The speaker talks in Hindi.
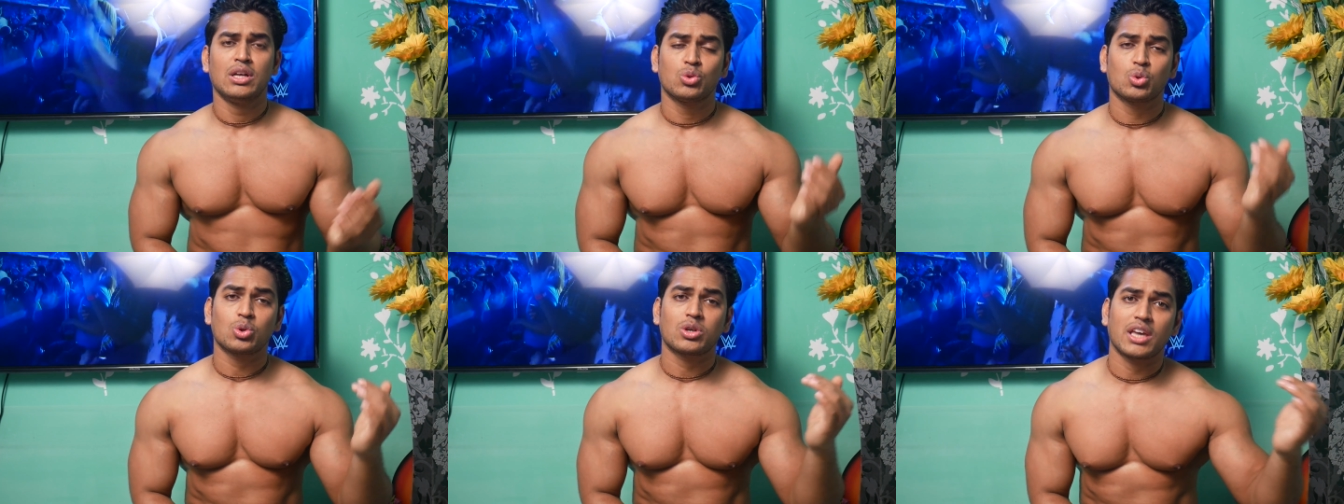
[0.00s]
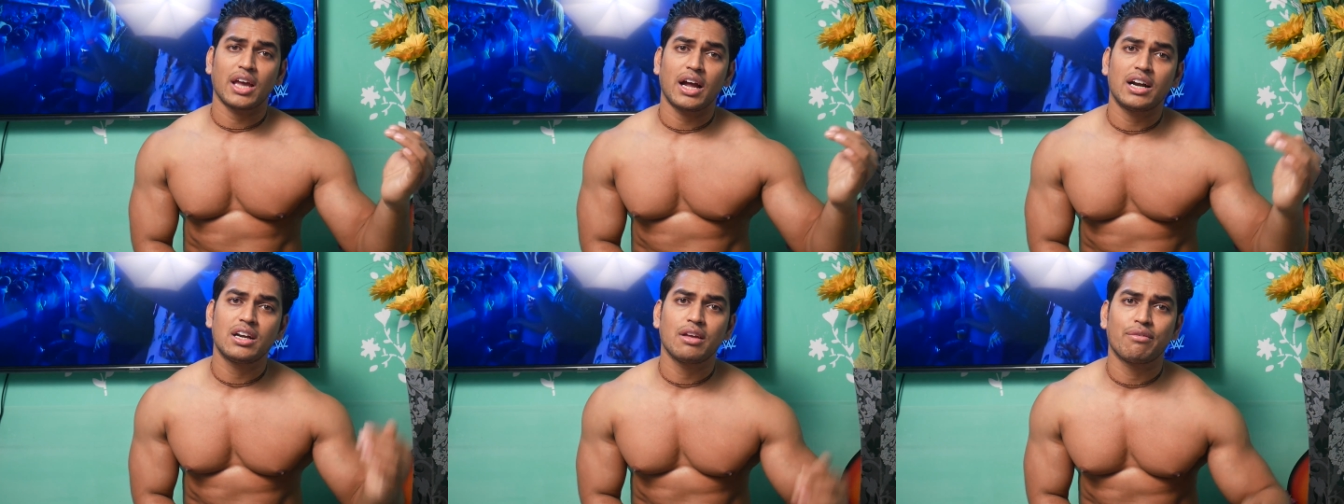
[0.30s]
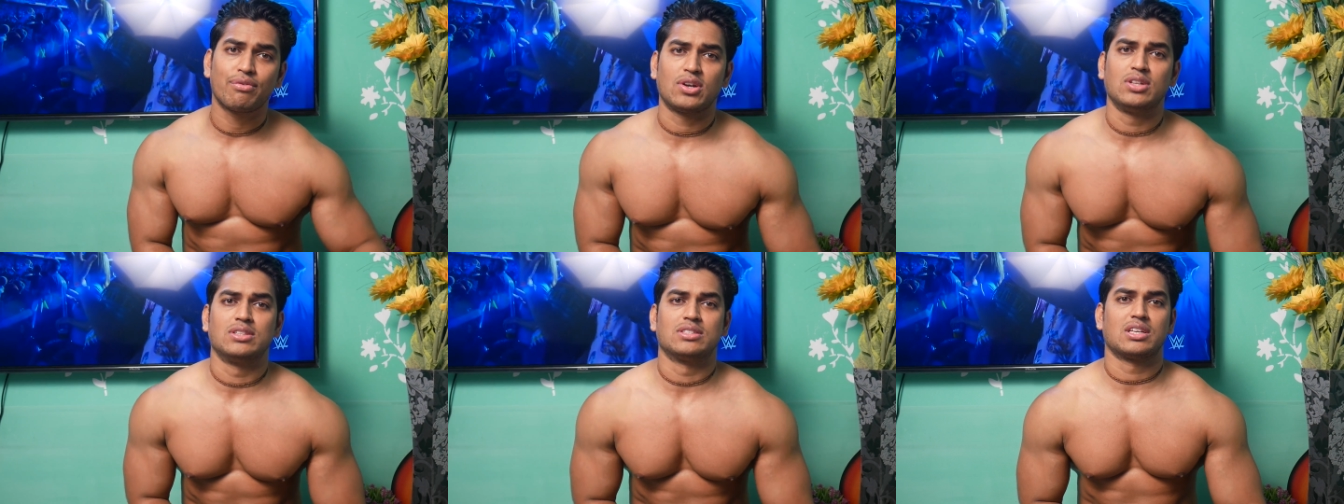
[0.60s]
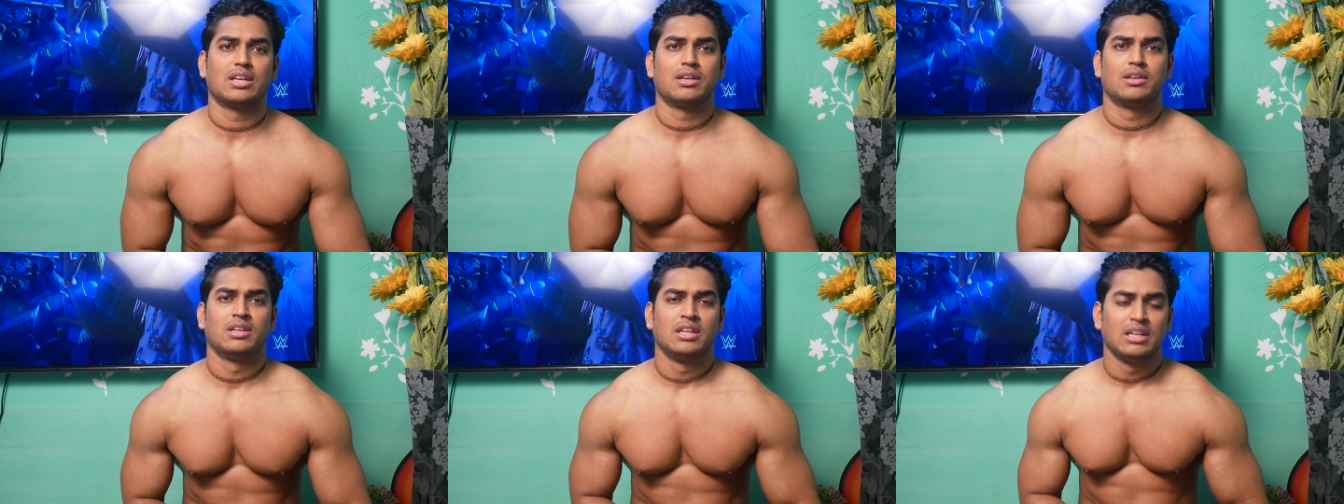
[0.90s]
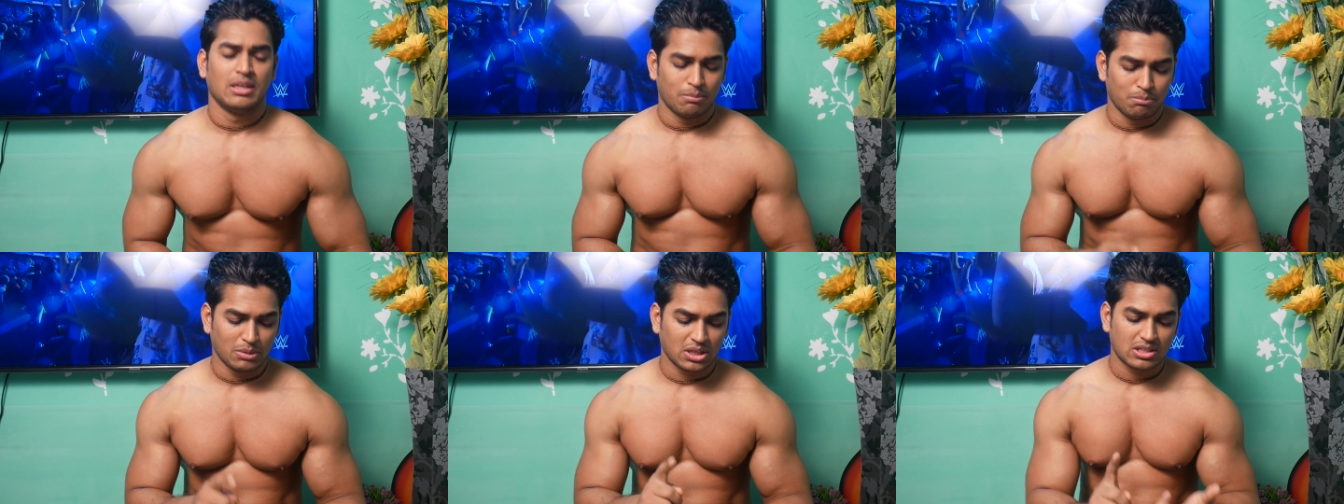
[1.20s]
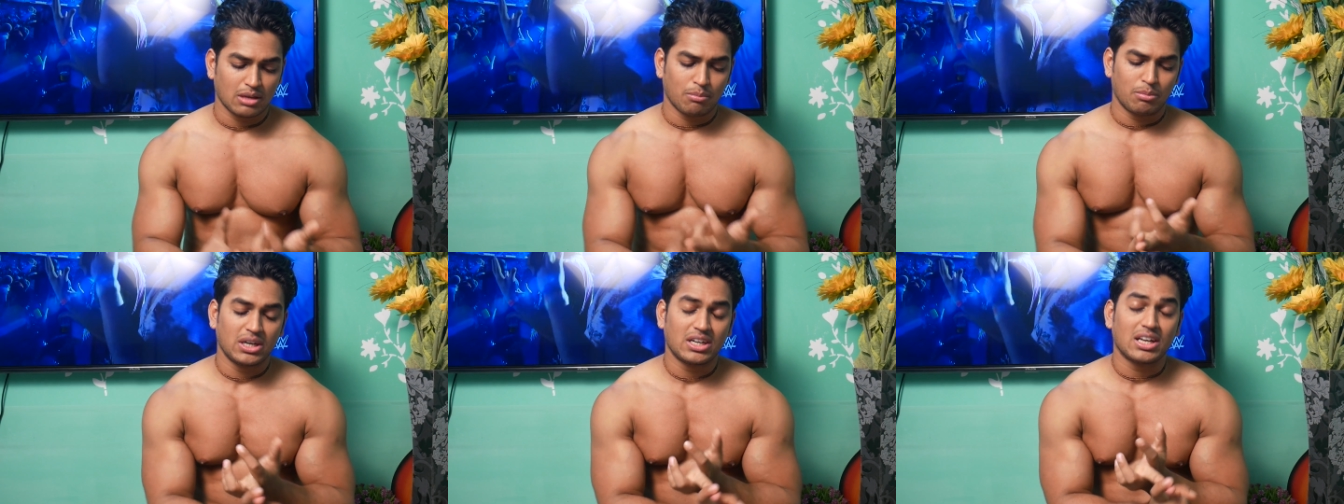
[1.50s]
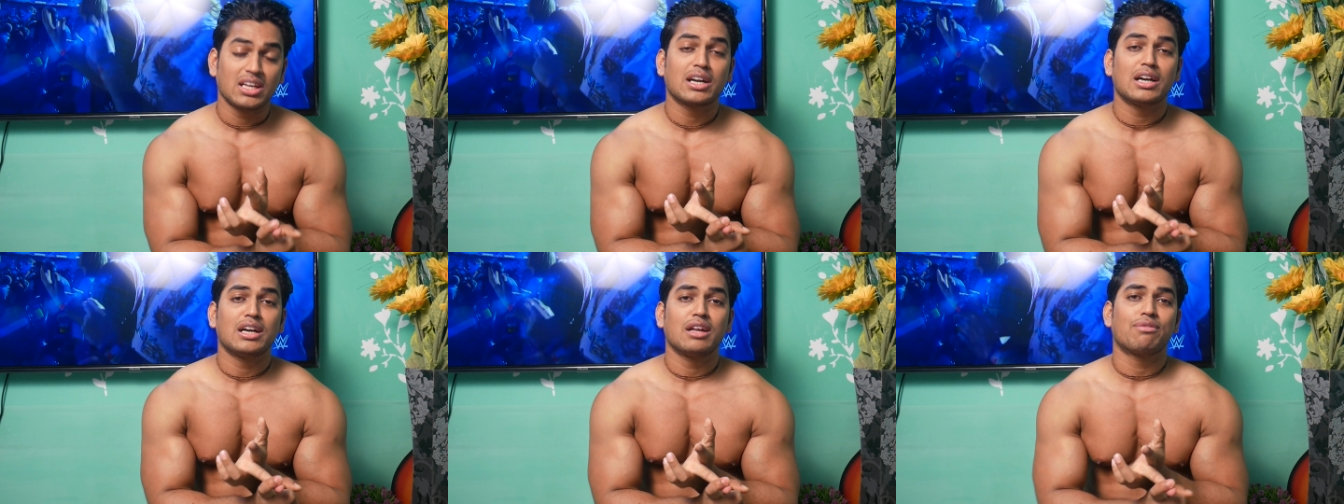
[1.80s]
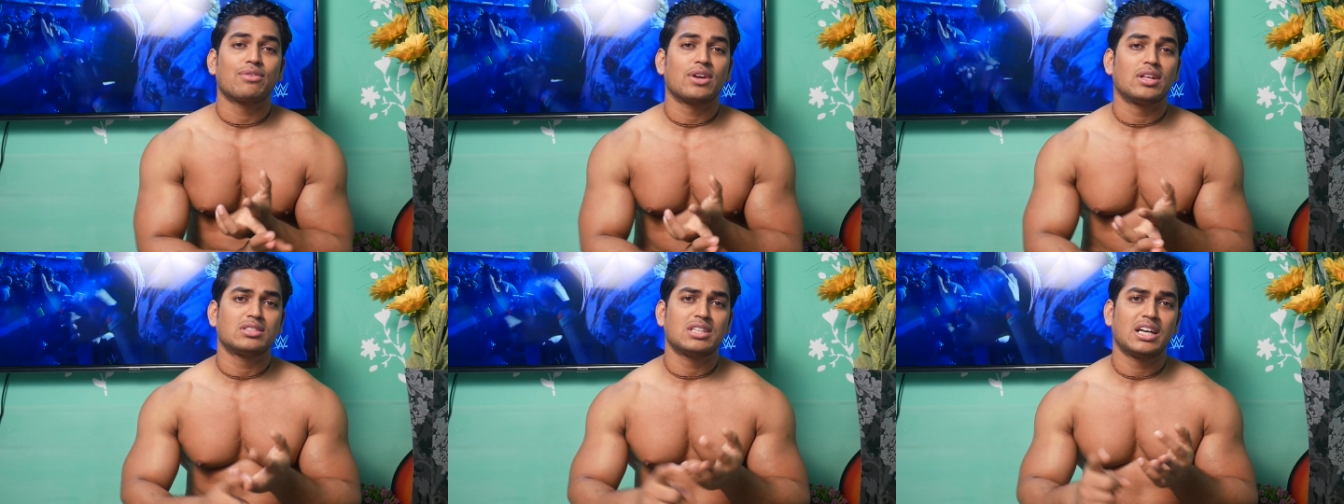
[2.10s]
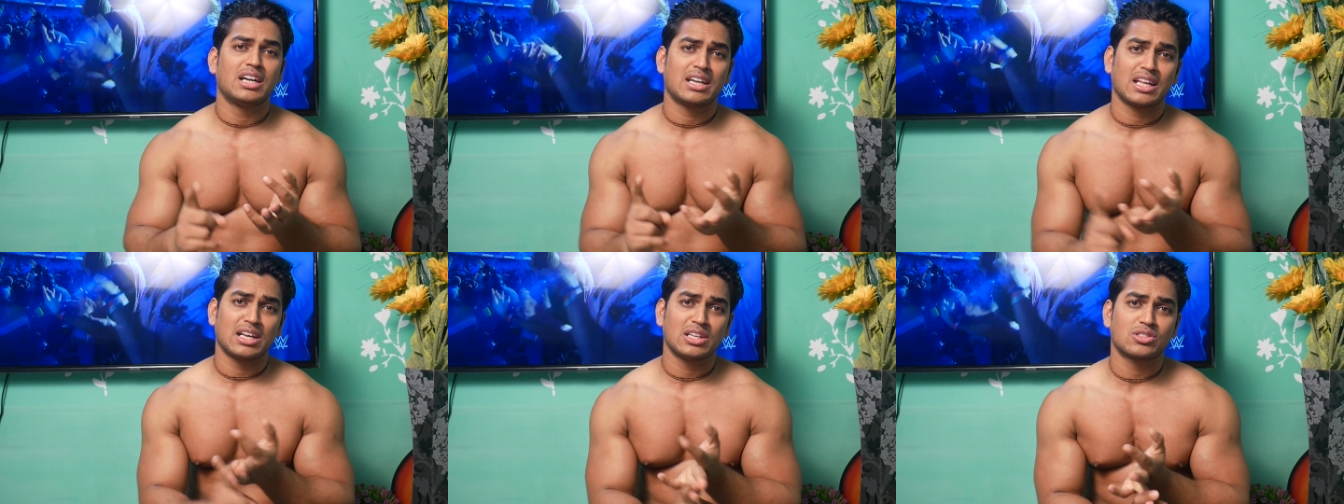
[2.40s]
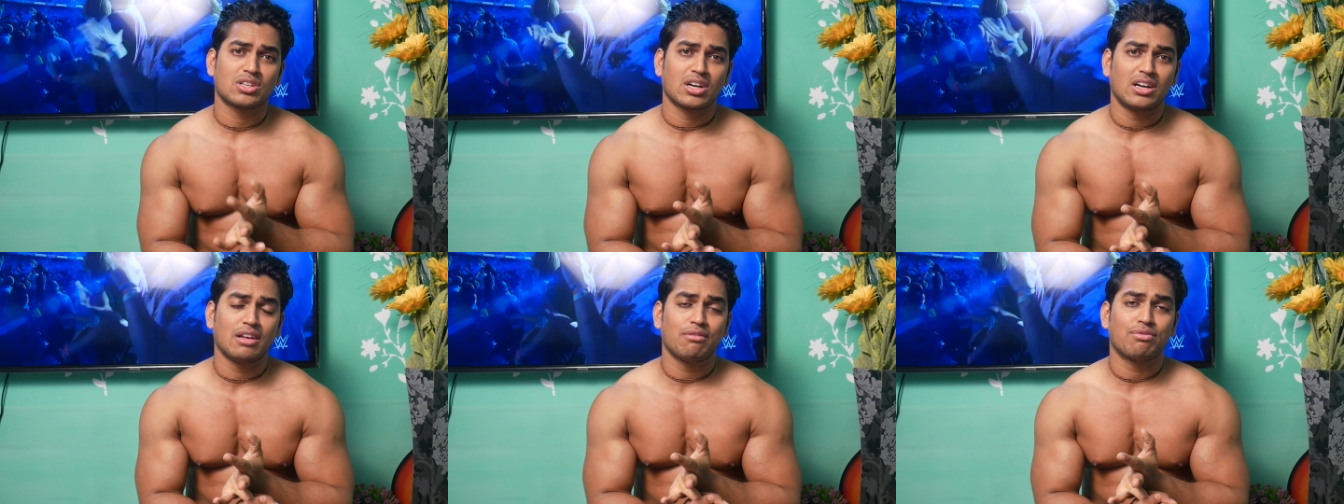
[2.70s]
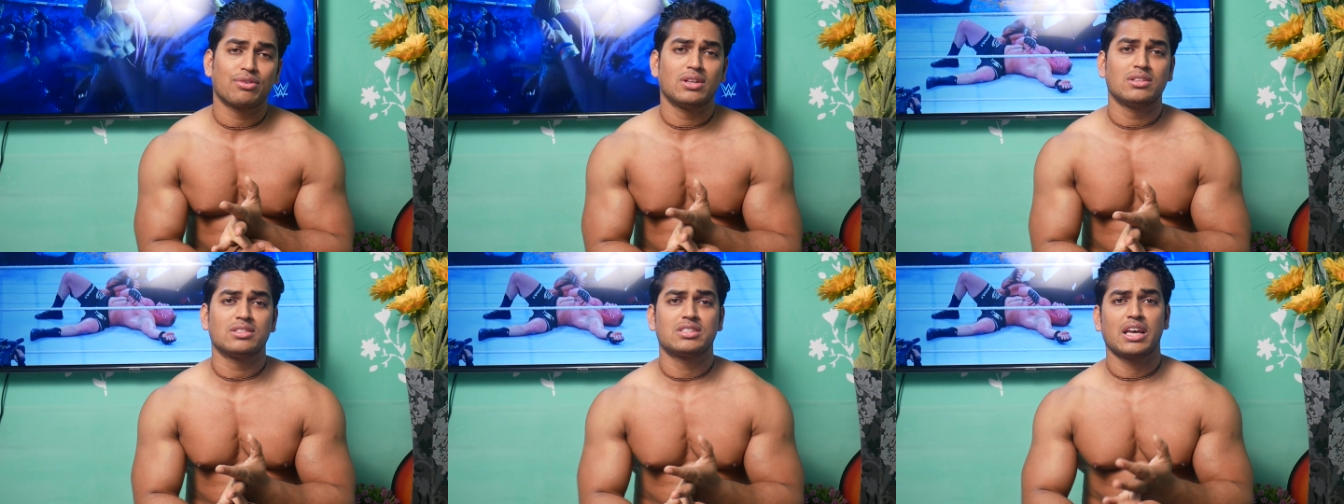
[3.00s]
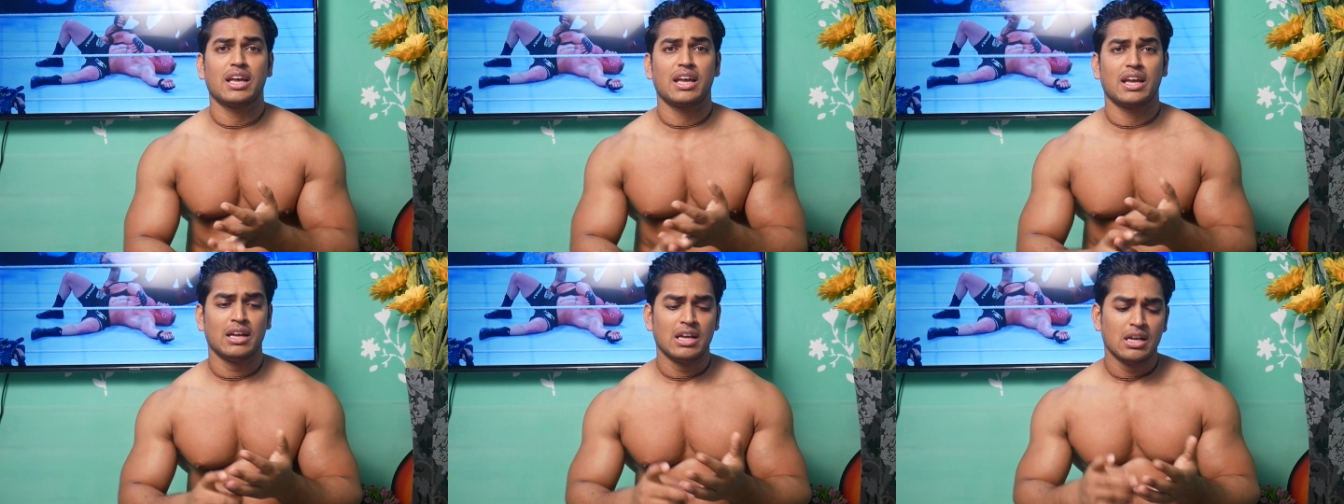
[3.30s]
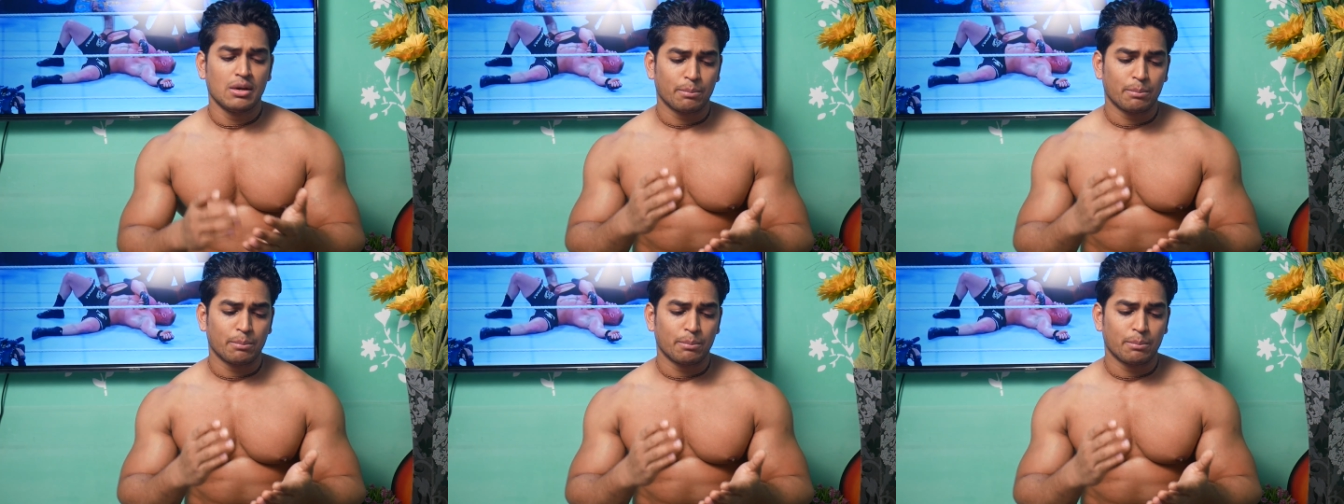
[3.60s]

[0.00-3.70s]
तो क्या डिफरेंस है मिक्सेबिलिटी का डिफरेंस है टेस्ट का डिफरेंस है